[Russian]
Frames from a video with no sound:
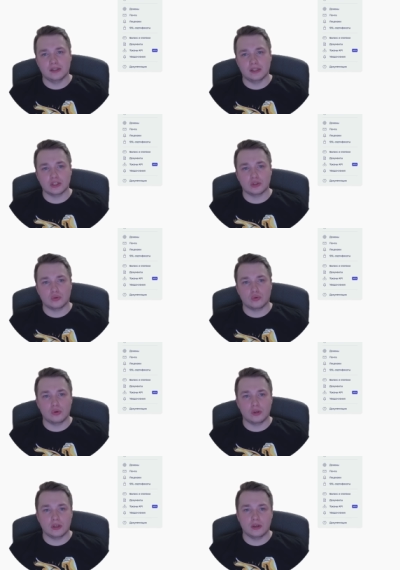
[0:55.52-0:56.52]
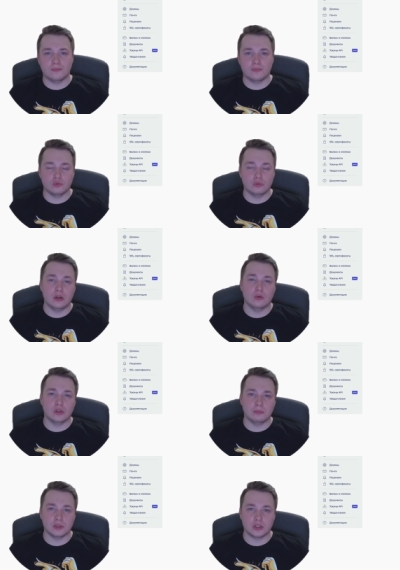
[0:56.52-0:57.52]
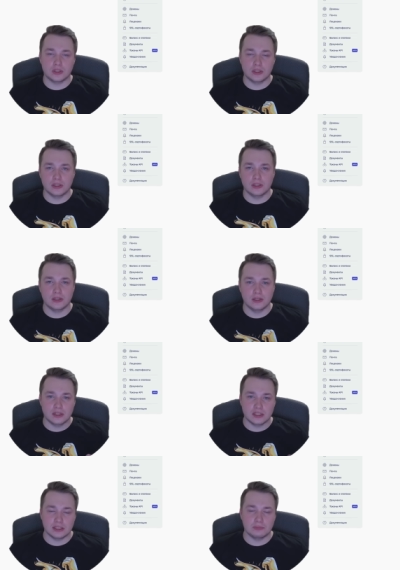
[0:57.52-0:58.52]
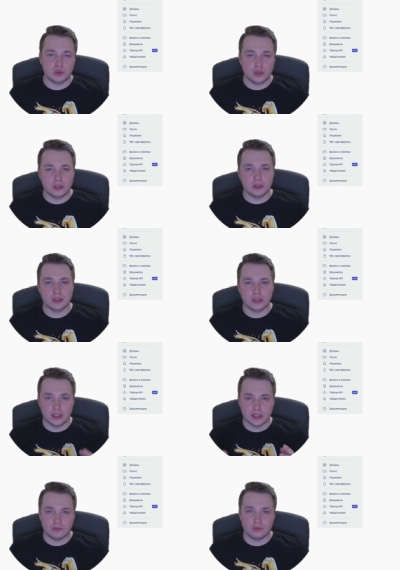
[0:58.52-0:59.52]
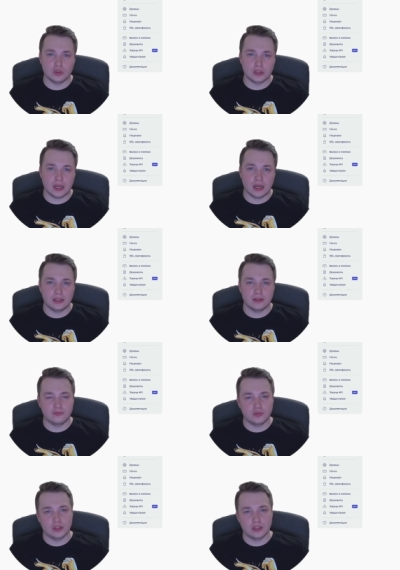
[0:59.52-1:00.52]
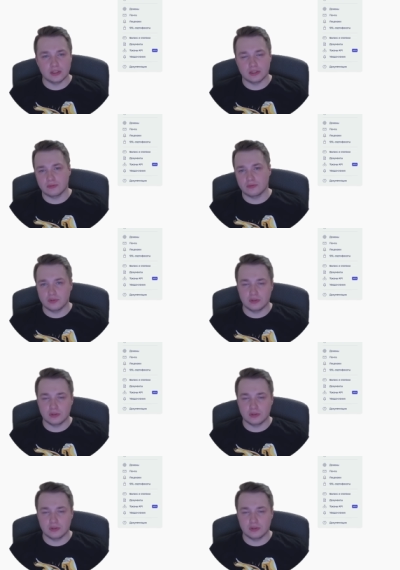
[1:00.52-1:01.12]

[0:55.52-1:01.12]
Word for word: настройке удаленной машины, запустил на ней свой сайт, все,